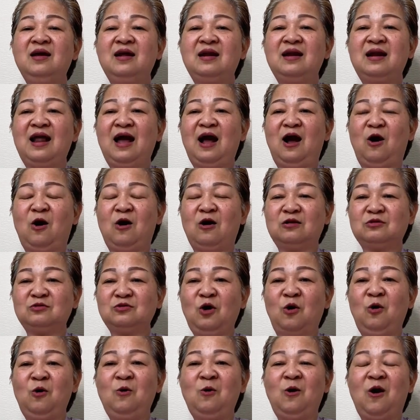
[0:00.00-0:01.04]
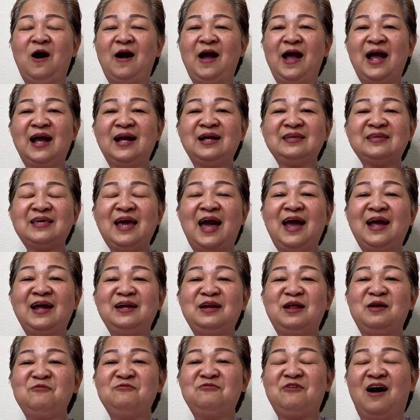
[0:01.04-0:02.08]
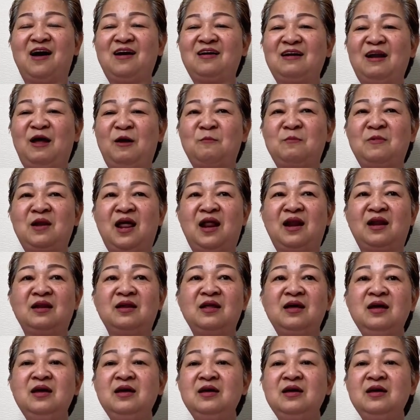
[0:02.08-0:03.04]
là họ tu họ ăn chay niệm phật làm lành